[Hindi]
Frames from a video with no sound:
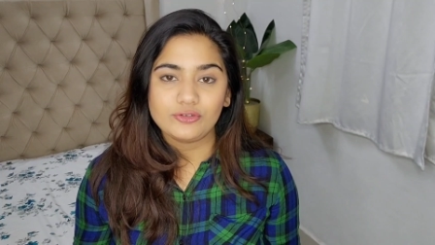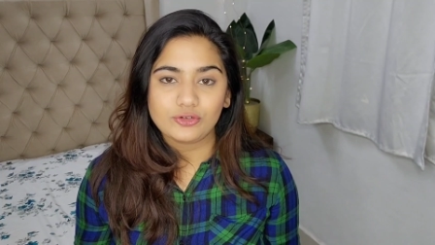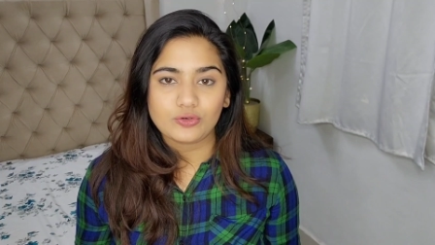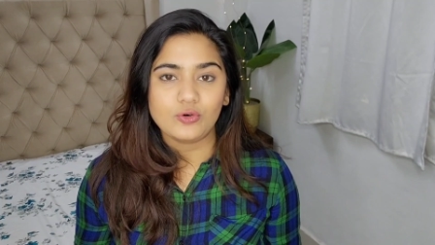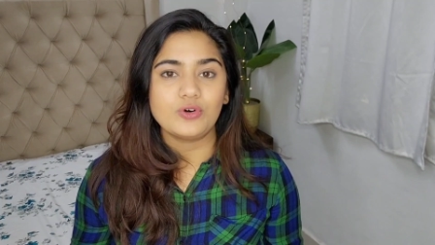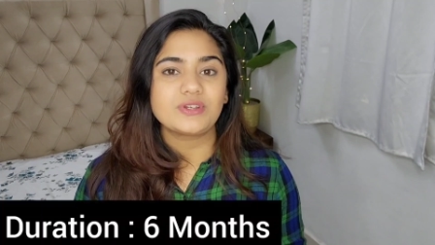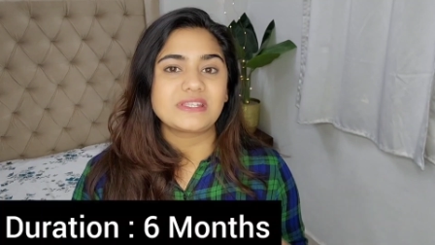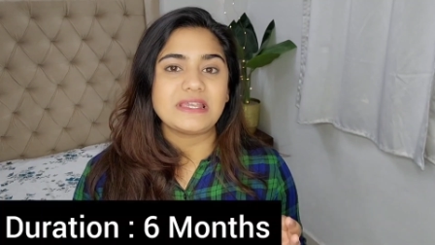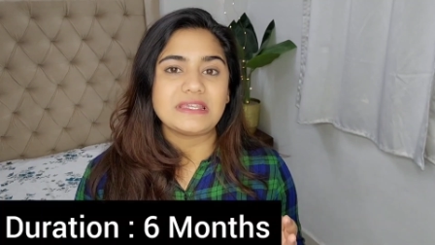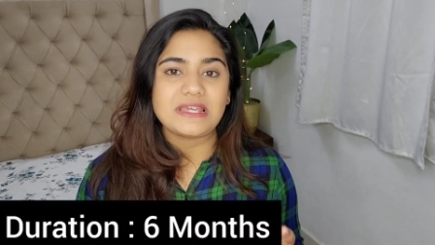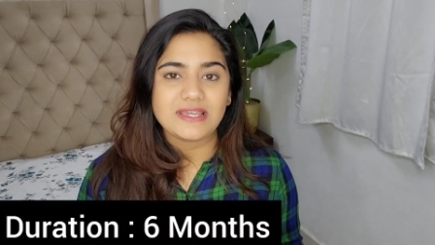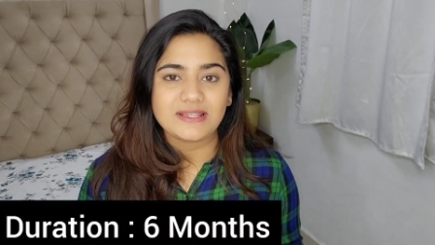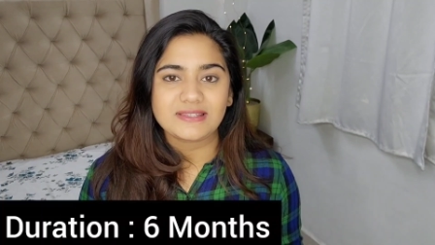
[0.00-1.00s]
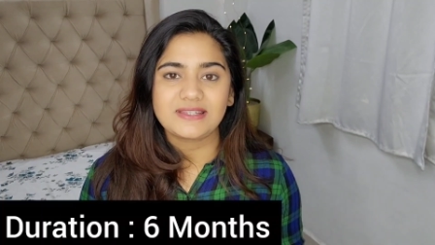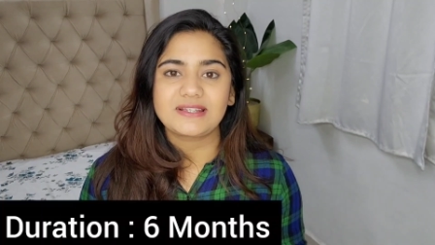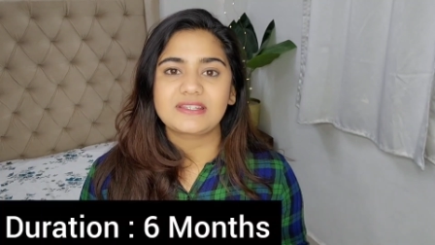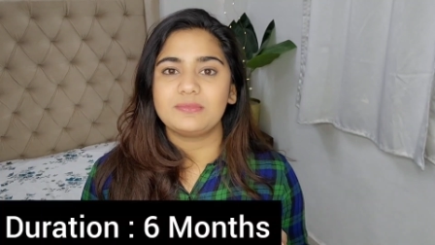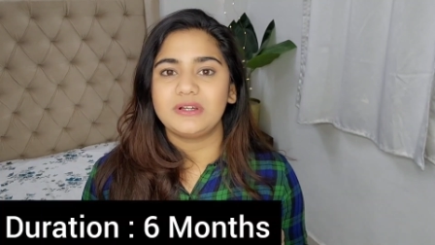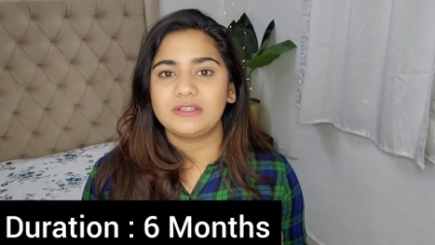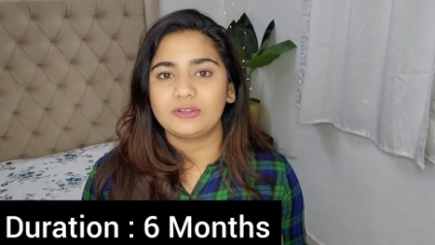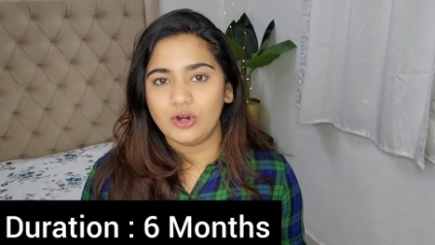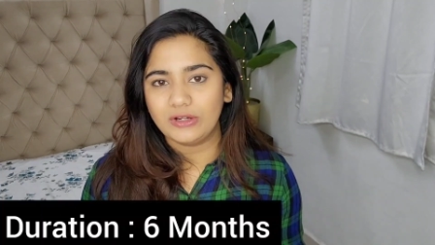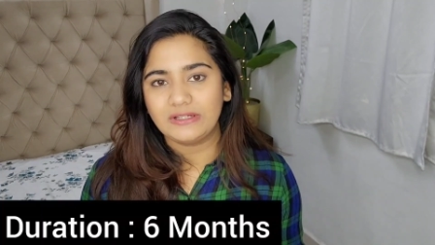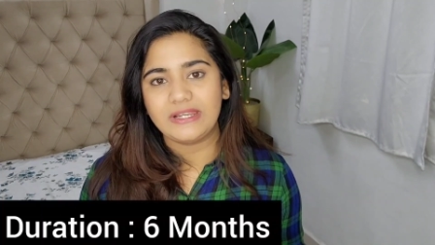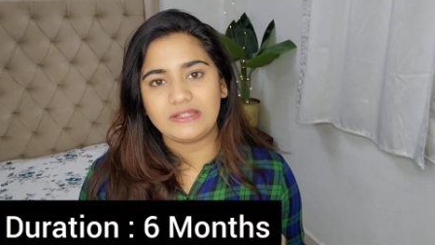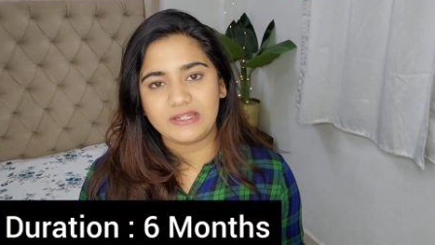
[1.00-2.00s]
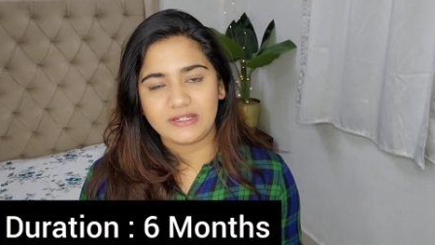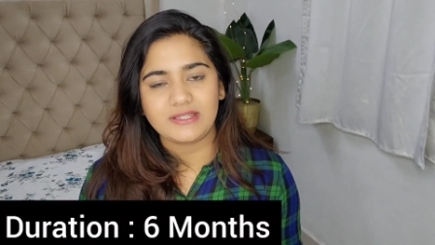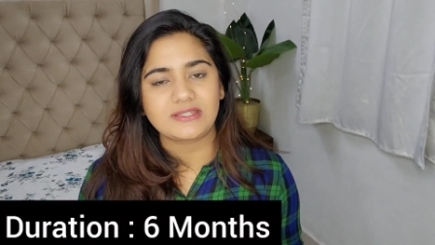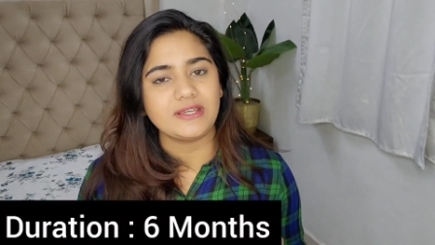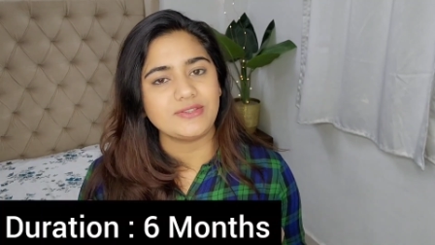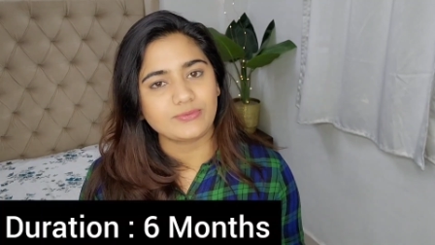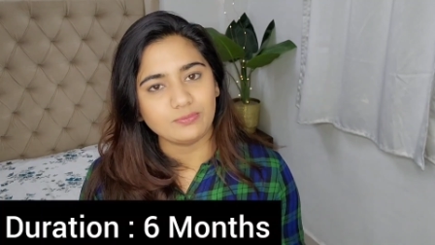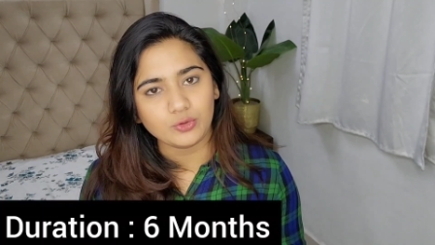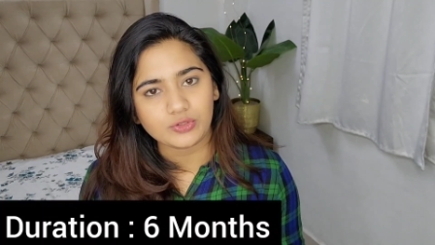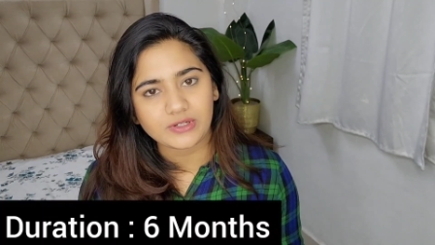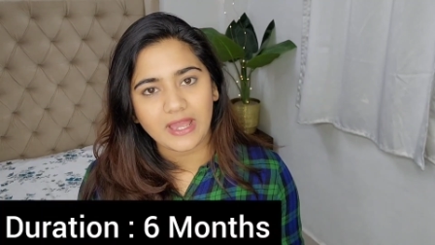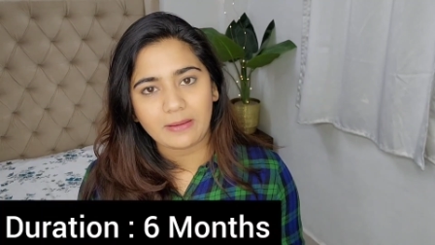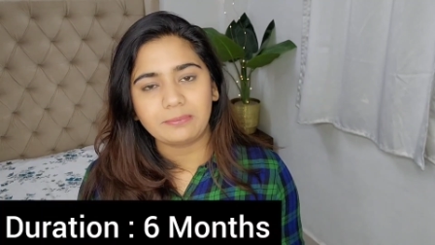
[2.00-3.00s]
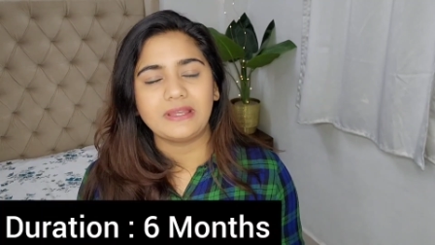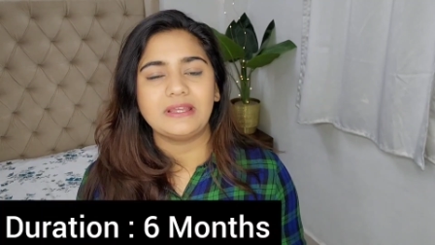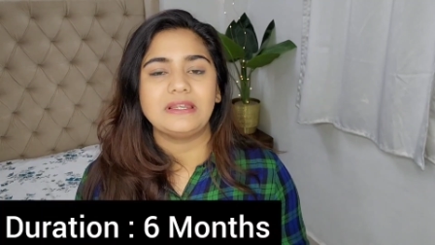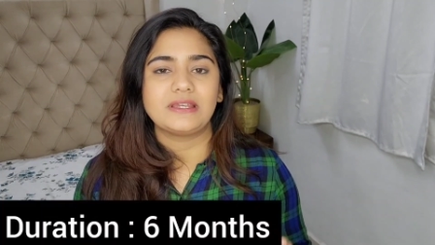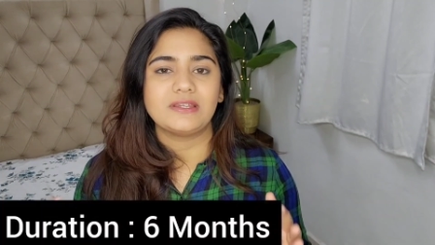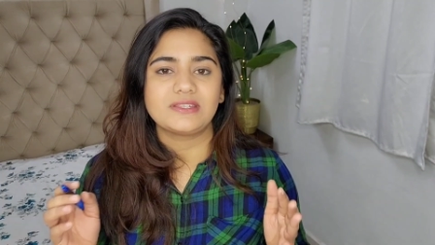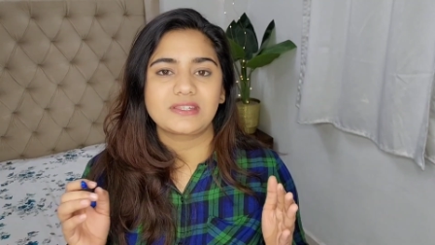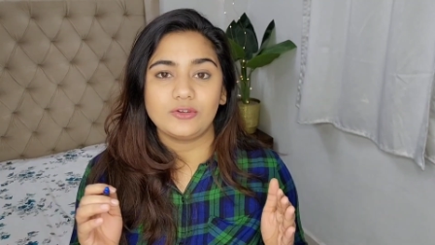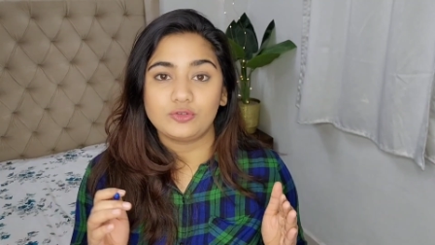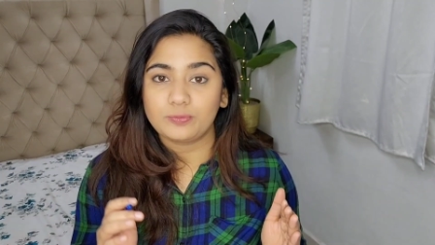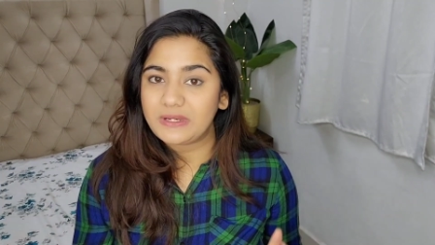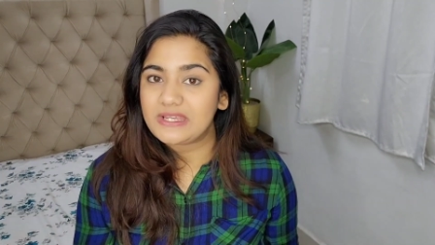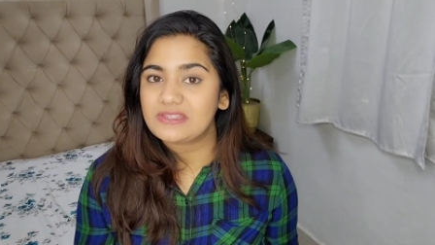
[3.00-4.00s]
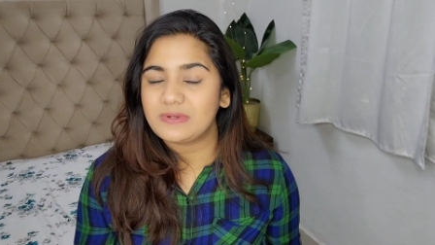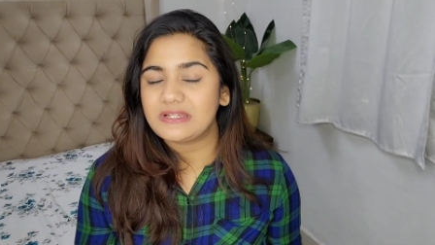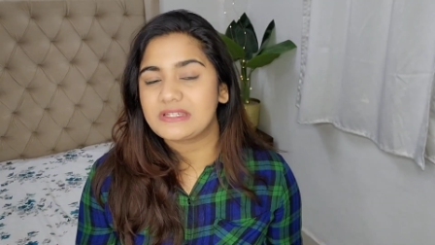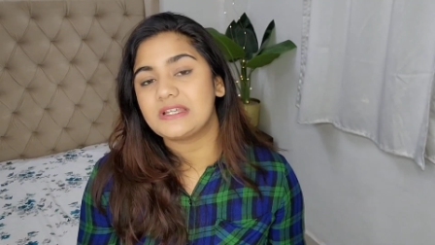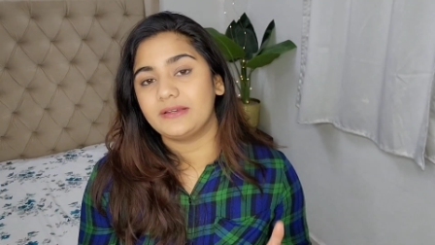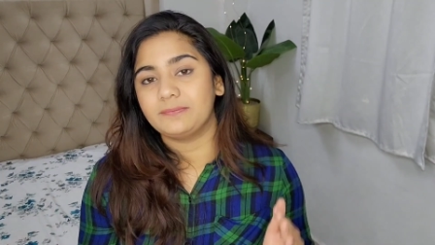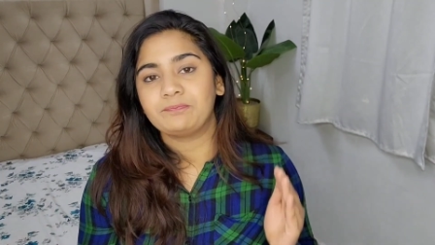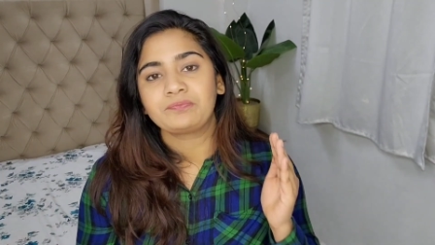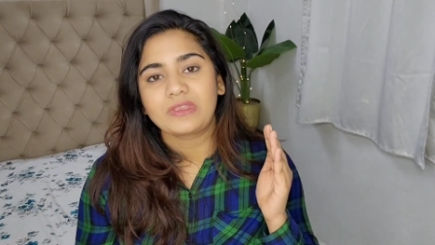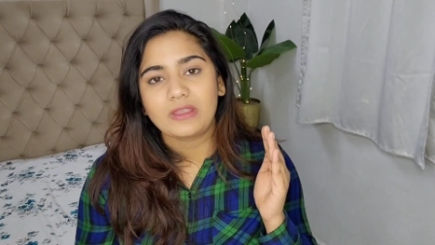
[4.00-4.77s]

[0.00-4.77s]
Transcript: ये जो कोर्स है ये एक सिक्स मंथ ऑनलाइन डेटा साइंस बूट कैंप है लेकिन इसके जो प्लेसमेंट हैं